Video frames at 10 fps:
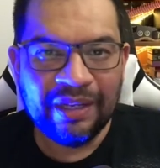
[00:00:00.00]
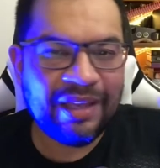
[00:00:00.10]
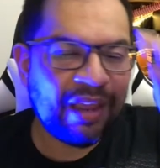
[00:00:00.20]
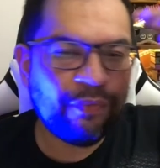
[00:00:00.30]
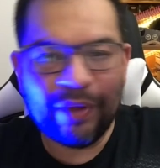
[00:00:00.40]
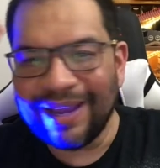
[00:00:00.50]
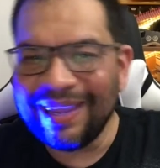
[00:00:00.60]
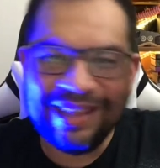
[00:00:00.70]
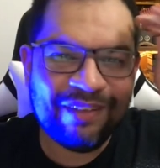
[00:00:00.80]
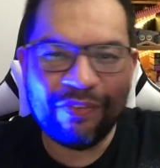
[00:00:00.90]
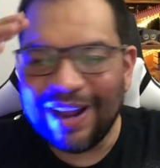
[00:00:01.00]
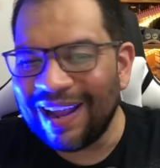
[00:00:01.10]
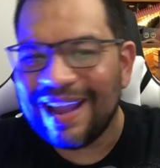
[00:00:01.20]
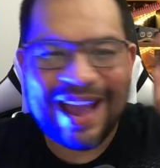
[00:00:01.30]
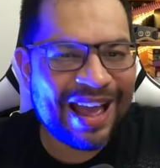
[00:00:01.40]
e aí foi aquele
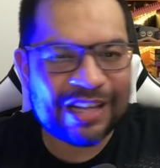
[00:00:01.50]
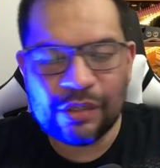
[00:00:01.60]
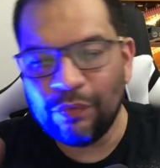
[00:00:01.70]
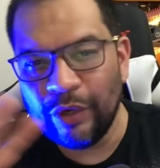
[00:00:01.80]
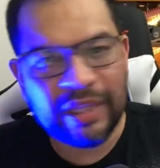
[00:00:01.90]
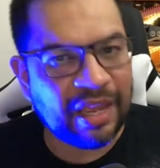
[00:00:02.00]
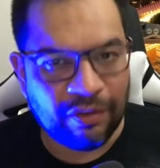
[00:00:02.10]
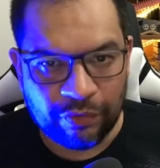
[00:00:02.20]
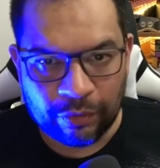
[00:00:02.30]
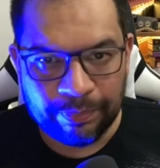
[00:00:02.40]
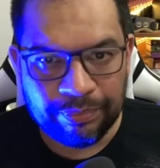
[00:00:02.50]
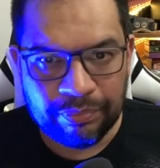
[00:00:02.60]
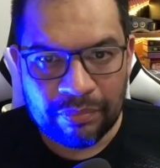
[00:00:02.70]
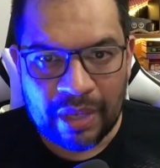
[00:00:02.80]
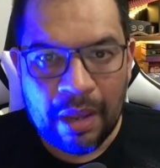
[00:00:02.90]
fracasso, foi terrível.
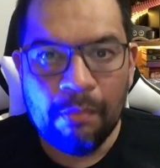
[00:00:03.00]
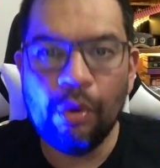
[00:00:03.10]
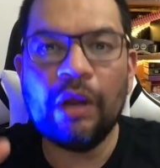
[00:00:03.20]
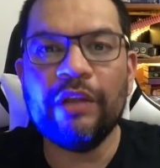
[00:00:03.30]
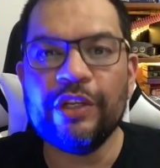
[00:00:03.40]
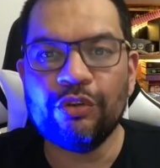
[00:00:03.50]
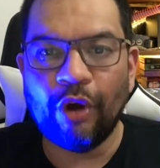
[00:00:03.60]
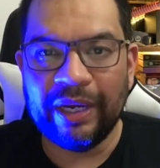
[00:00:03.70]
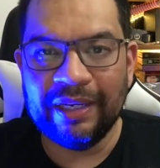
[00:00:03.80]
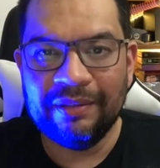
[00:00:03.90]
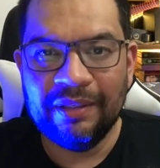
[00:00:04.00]
Moral da história.